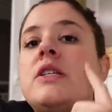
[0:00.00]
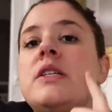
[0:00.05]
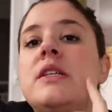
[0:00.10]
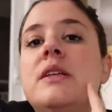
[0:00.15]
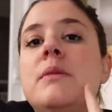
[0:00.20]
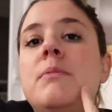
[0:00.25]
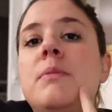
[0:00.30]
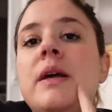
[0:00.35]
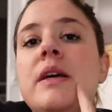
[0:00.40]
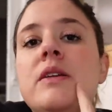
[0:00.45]
j'ai
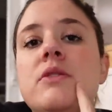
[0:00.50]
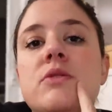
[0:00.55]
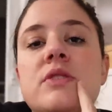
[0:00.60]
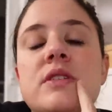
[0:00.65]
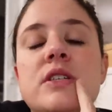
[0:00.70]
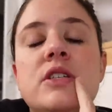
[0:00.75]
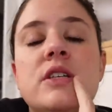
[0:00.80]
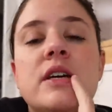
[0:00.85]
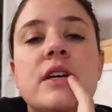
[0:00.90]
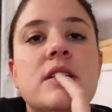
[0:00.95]
des plaques de
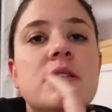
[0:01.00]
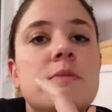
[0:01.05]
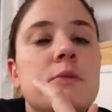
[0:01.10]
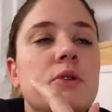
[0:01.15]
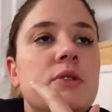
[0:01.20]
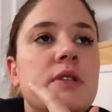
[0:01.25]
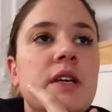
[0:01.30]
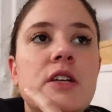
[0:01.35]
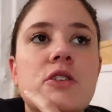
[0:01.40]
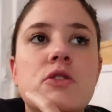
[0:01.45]
sécheresse, mais
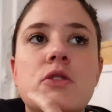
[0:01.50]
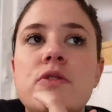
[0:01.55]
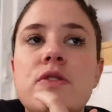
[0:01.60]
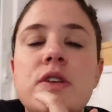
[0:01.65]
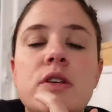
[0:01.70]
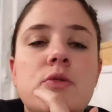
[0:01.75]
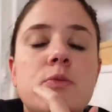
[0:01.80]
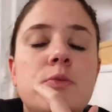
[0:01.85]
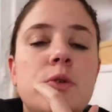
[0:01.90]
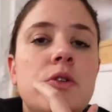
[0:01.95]
on dirait que je
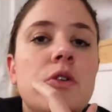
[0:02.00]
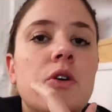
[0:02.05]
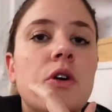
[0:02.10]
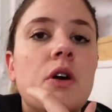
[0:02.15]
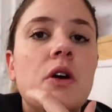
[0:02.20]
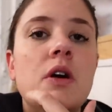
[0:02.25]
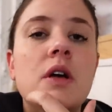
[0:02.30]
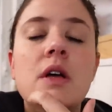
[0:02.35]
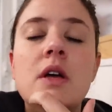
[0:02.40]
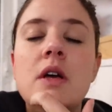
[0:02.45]
reviens du pôle
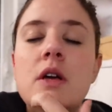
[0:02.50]
Nord,